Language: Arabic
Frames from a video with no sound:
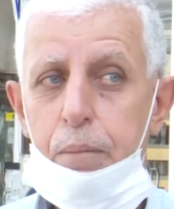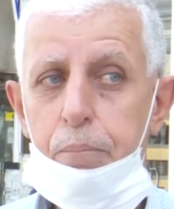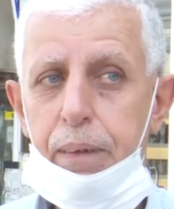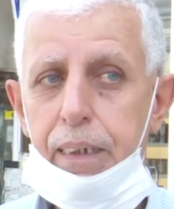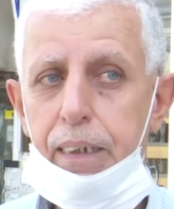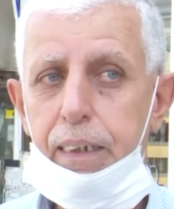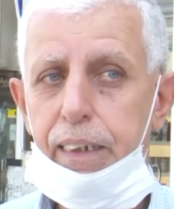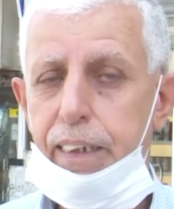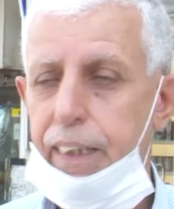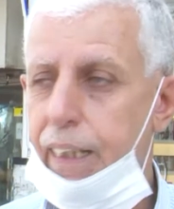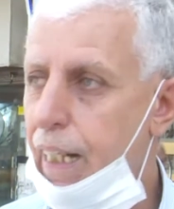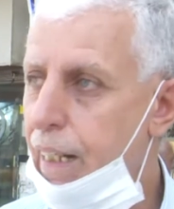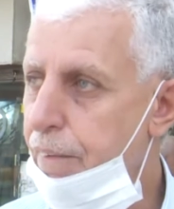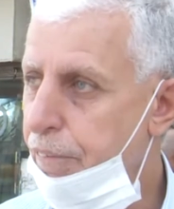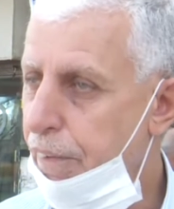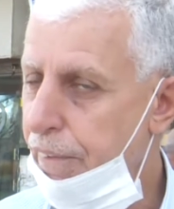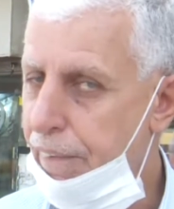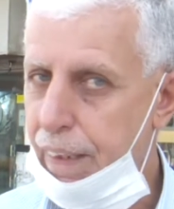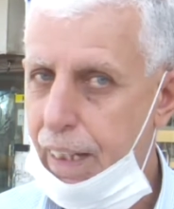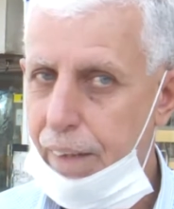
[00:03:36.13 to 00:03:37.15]

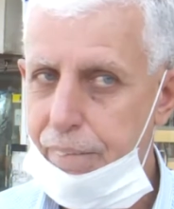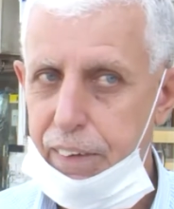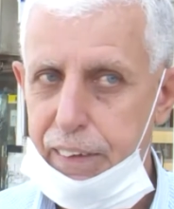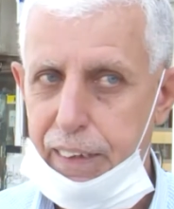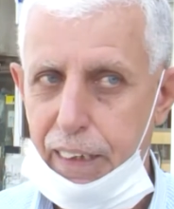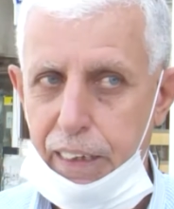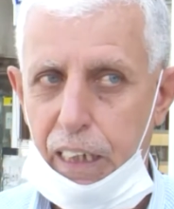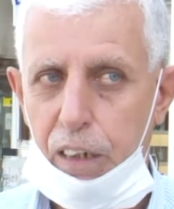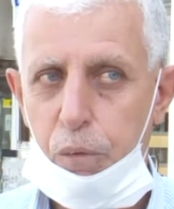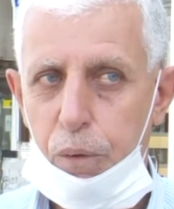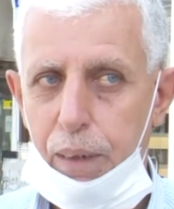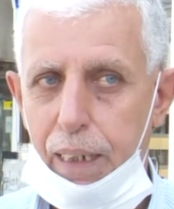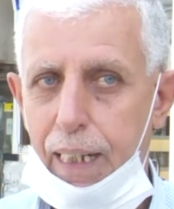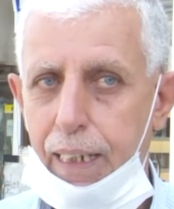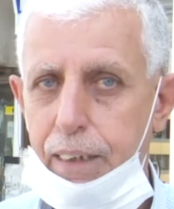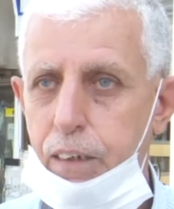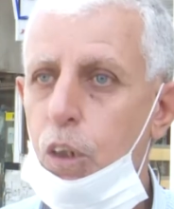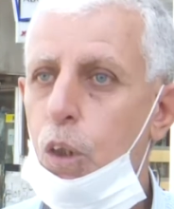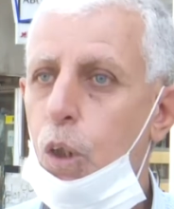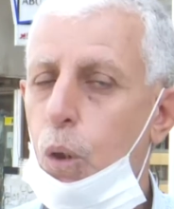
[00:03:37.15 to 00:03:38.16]
بإيقاف مثل هذه
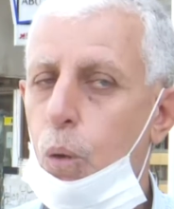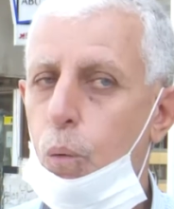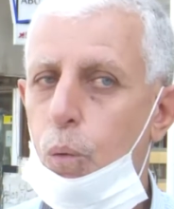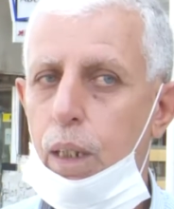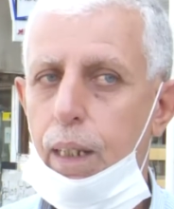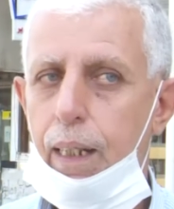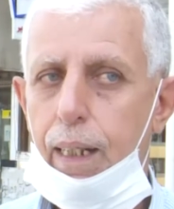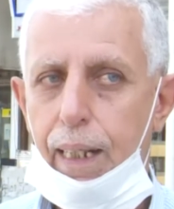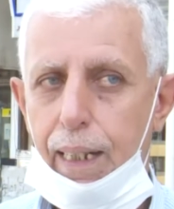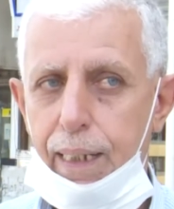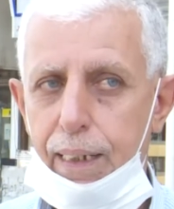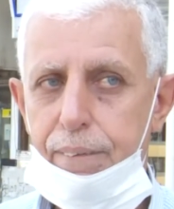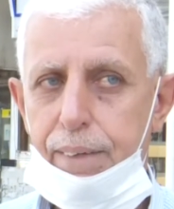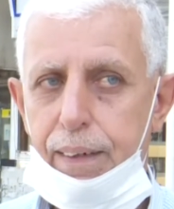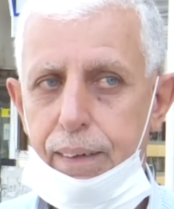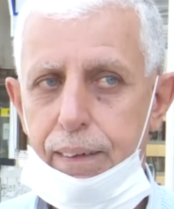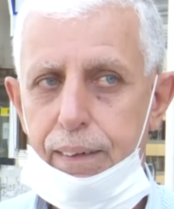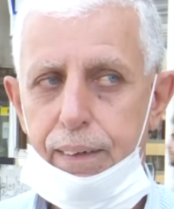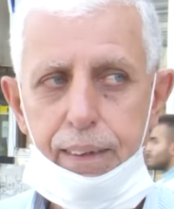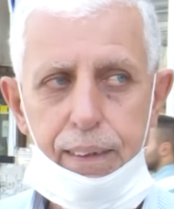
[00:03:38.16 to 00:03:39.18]
التدخلات
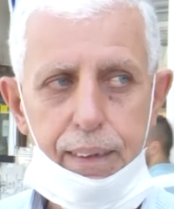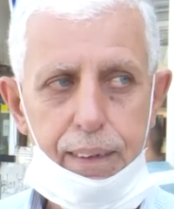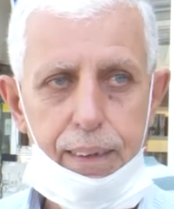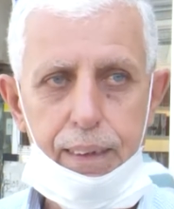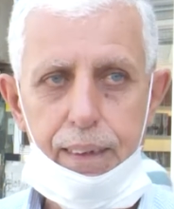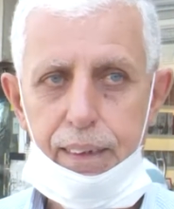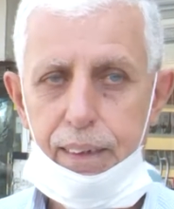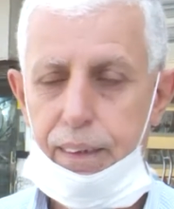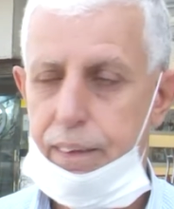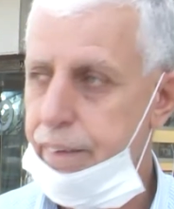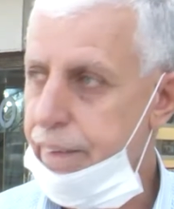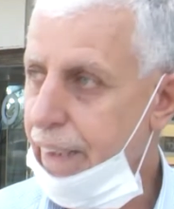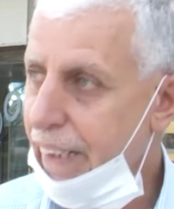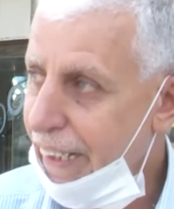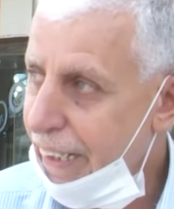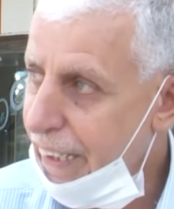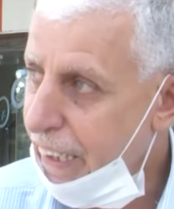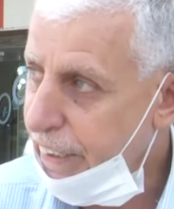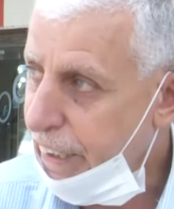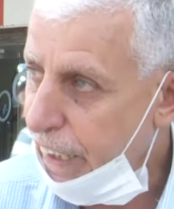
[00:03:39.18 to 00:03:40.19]
وايضا
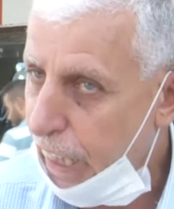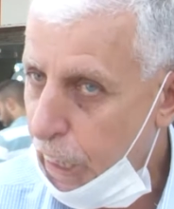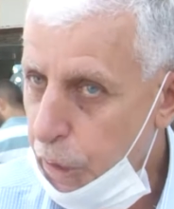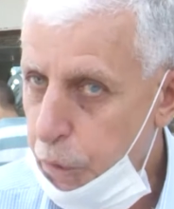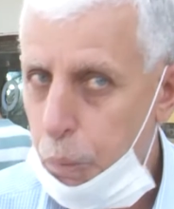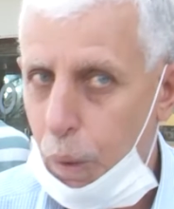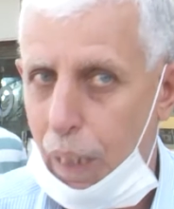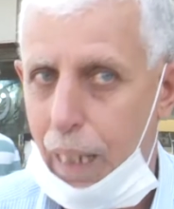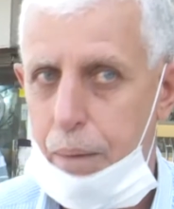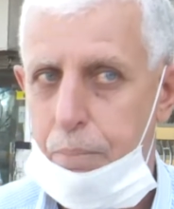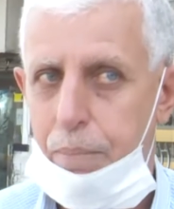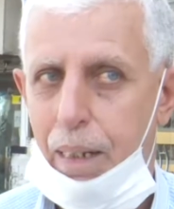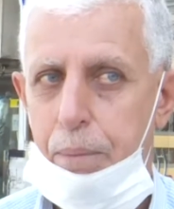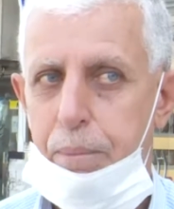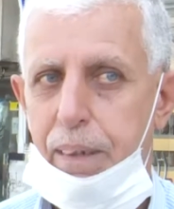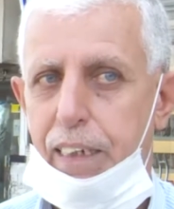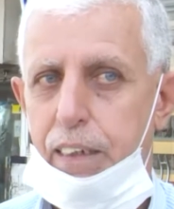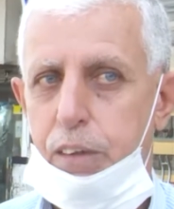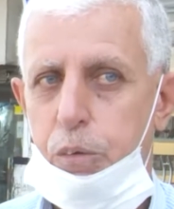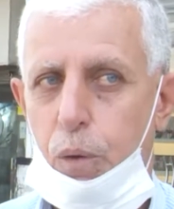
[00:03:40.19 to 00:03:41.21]
لتنقيه الاجواء ما
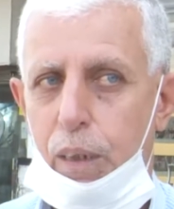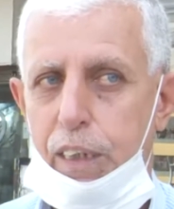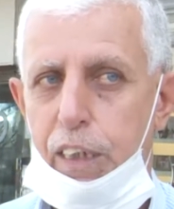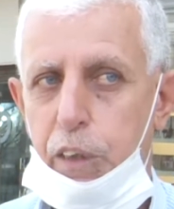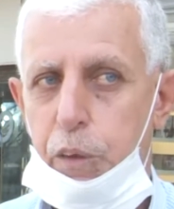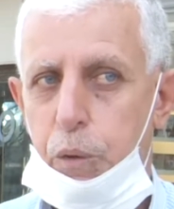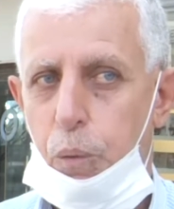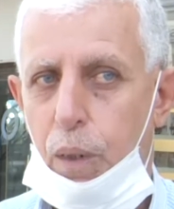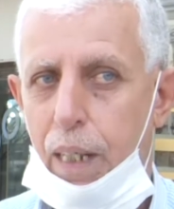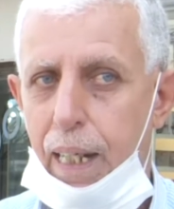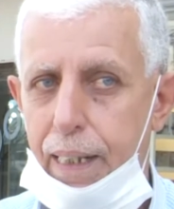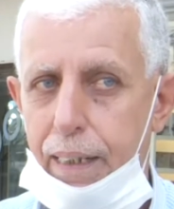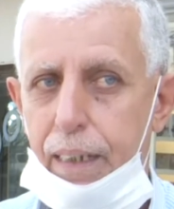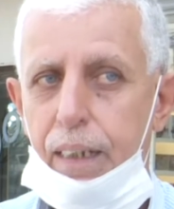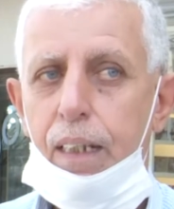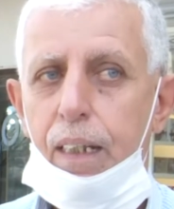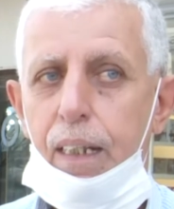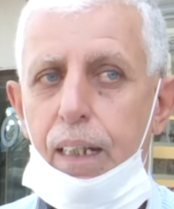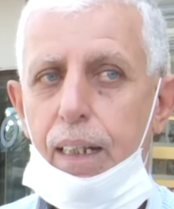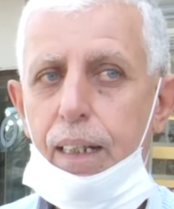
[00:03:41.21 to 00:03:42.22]
بين دول الجوار
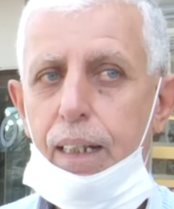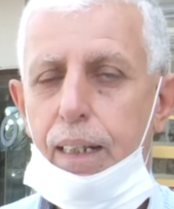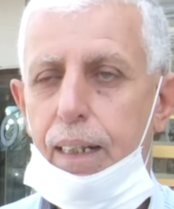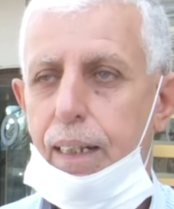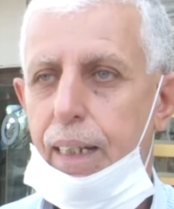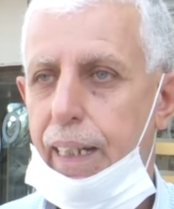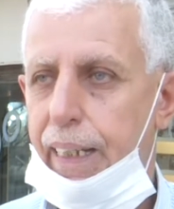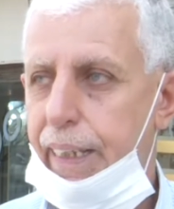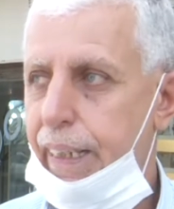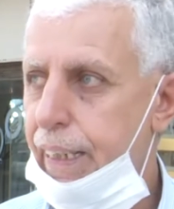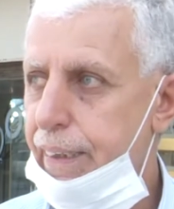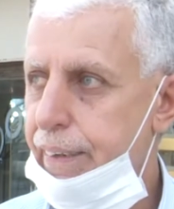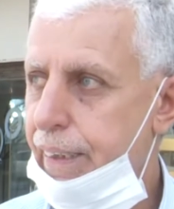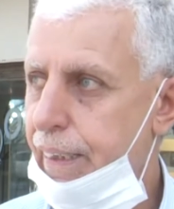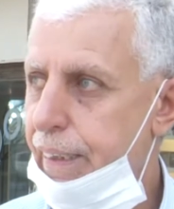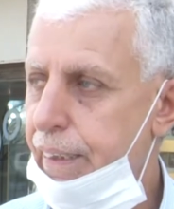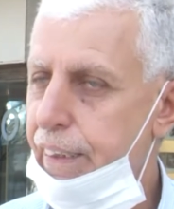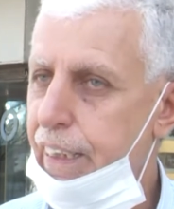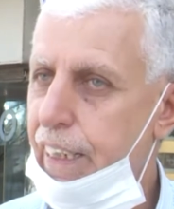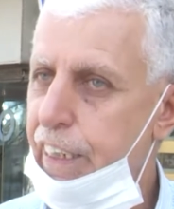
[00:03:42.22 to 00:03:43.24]
آه،
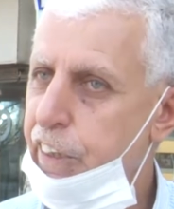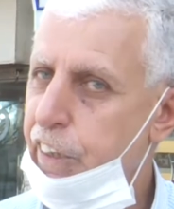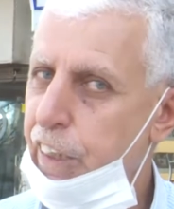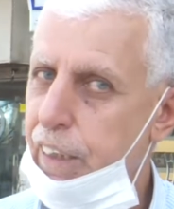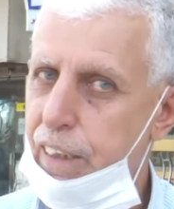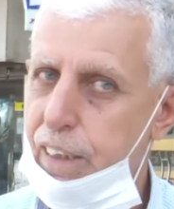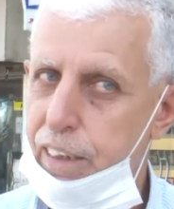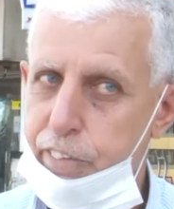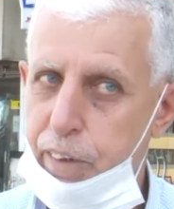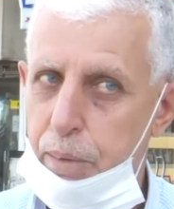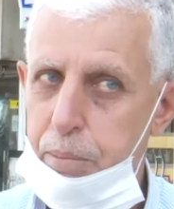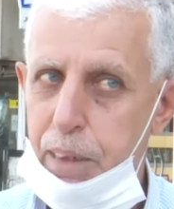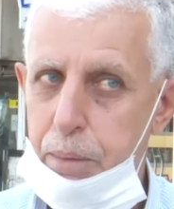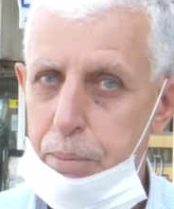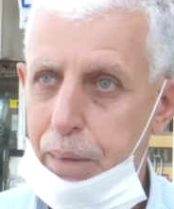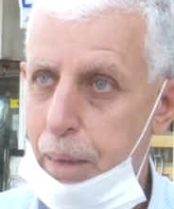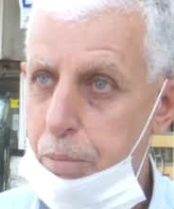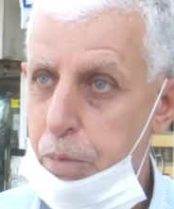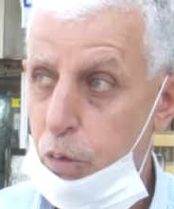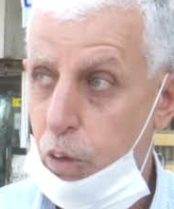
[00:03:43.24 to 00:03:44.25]
حقيقه ليعيش الجميع
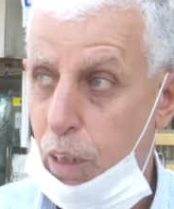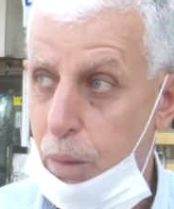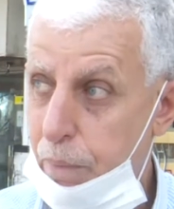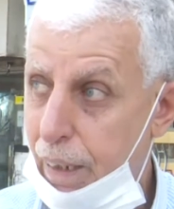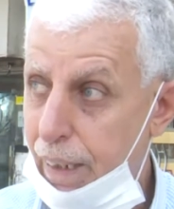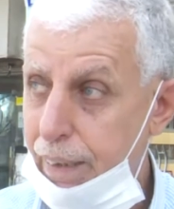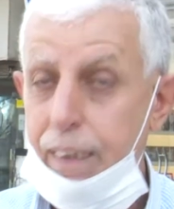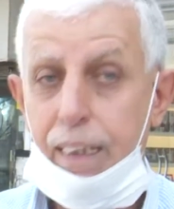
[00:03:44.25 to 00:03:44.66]
بامن وامان،